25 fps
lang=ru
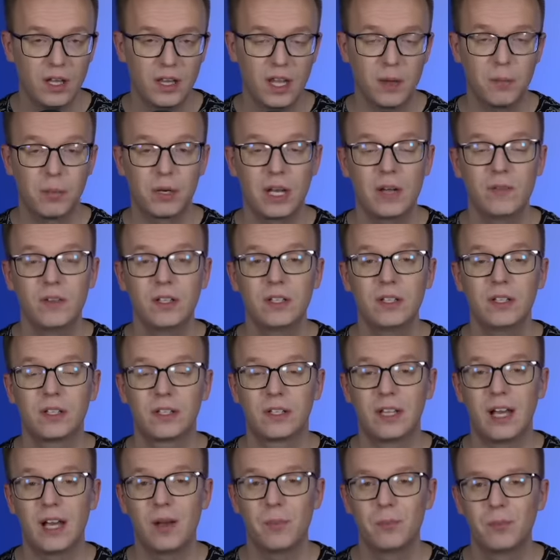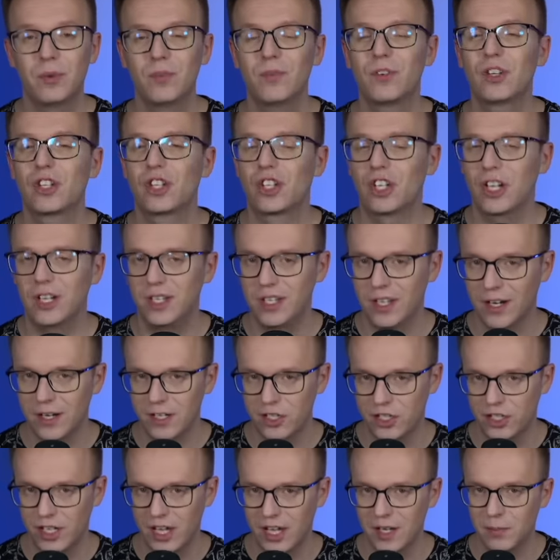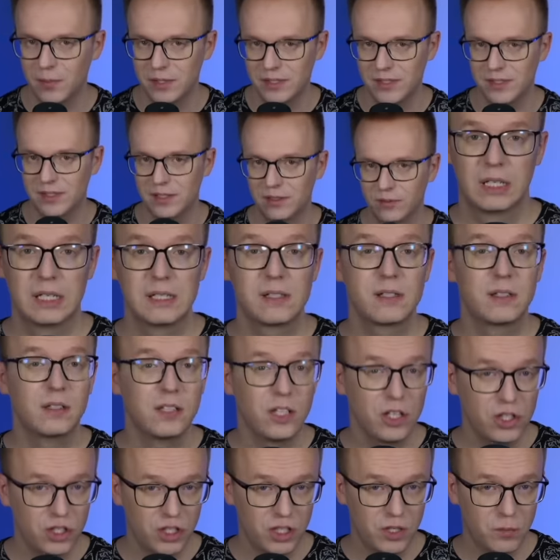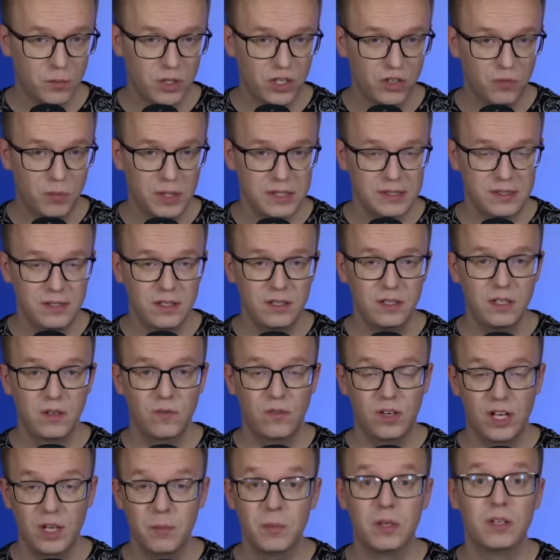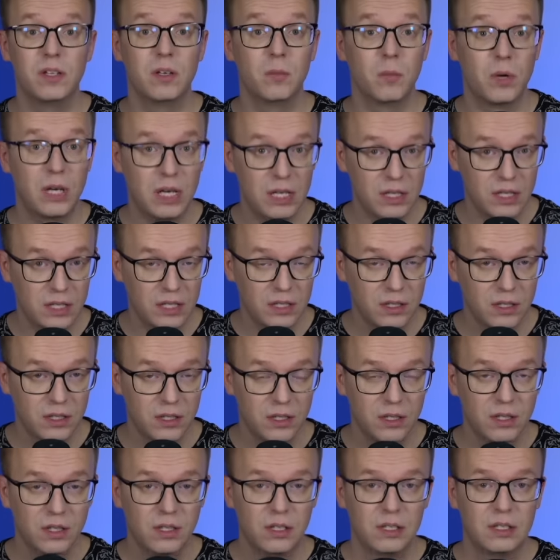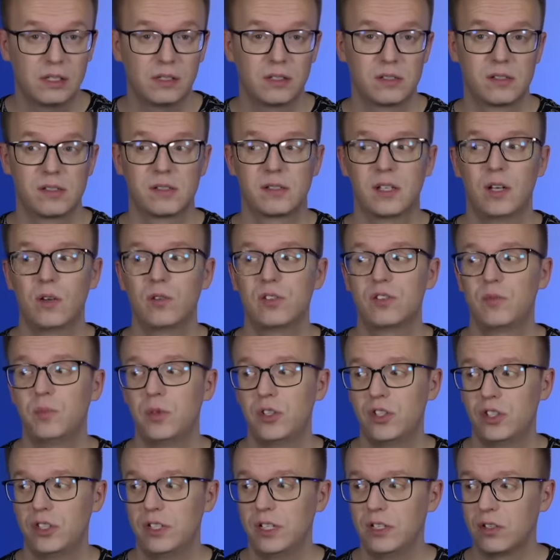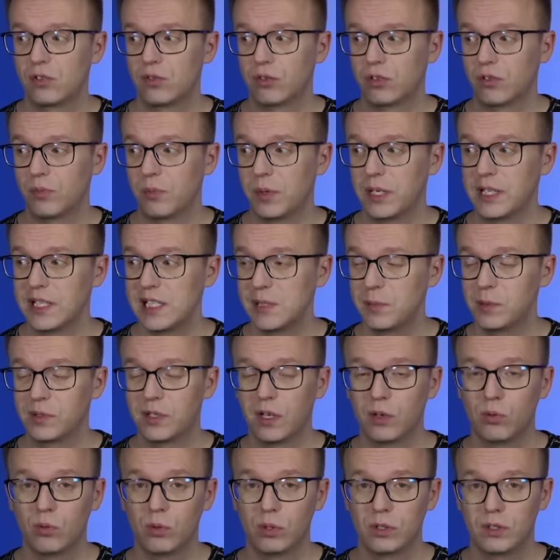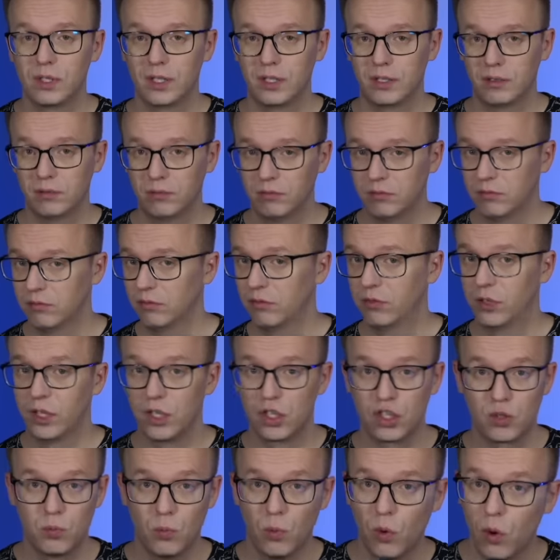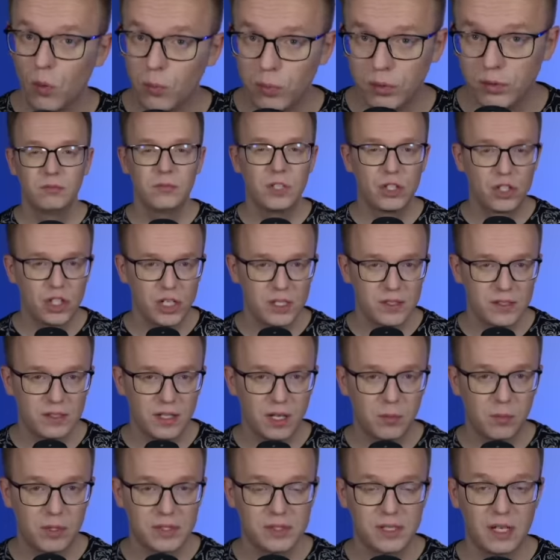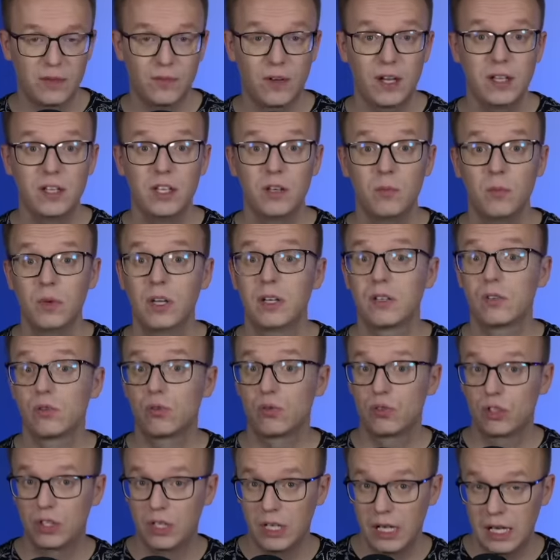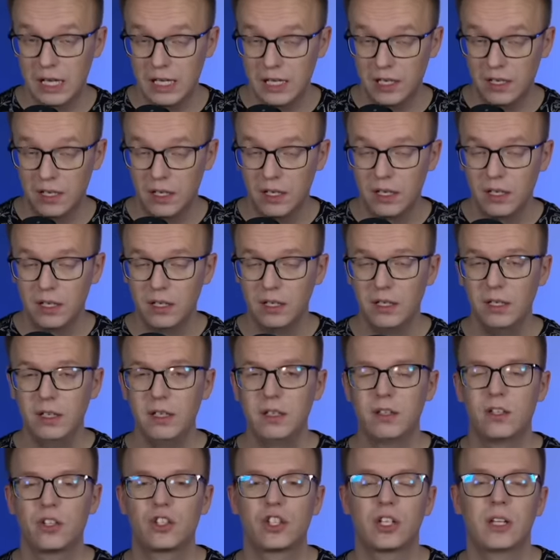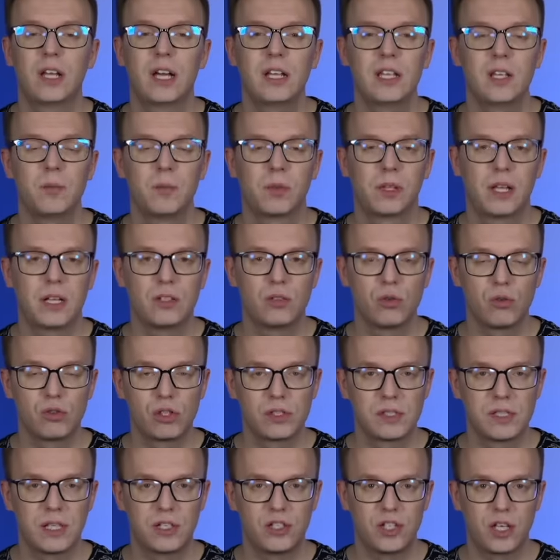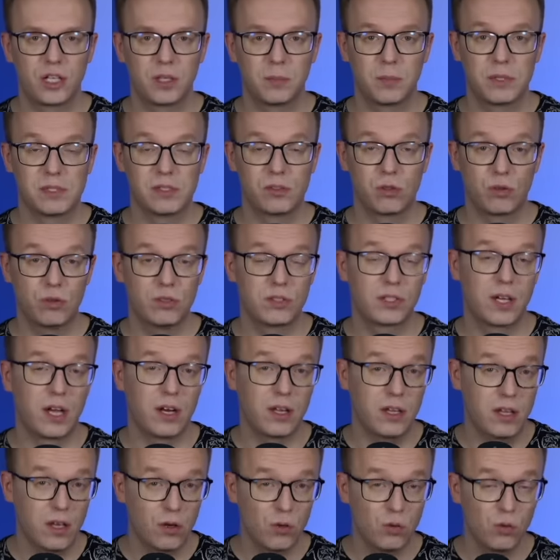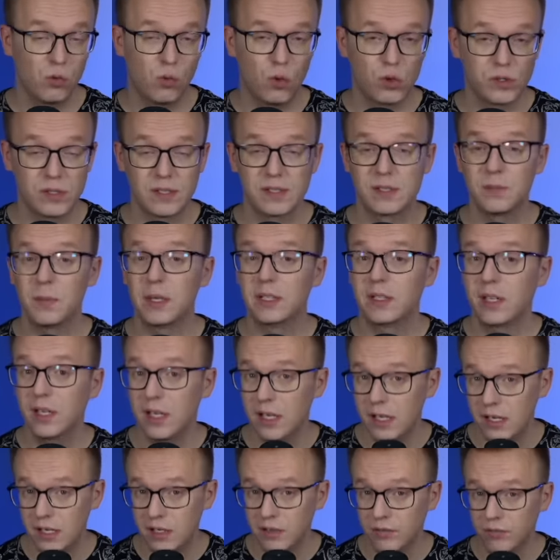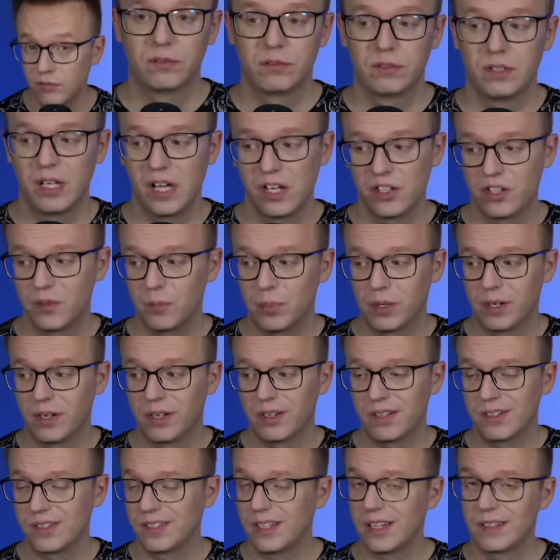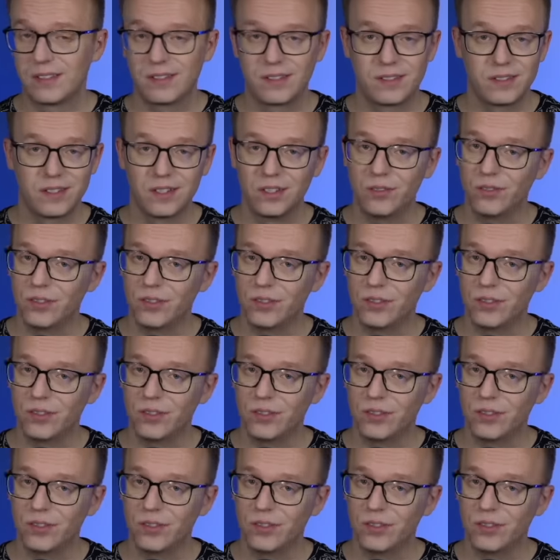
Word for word: направленных на повышение рождаемости. Слышали мы их в последнее время немало, Создается впечатление, что это в принципе какой-то флешмоб. И женское образование мы осуждали, и на желание молодежи сначала построить карьеру косо смотрели, даже про сосцы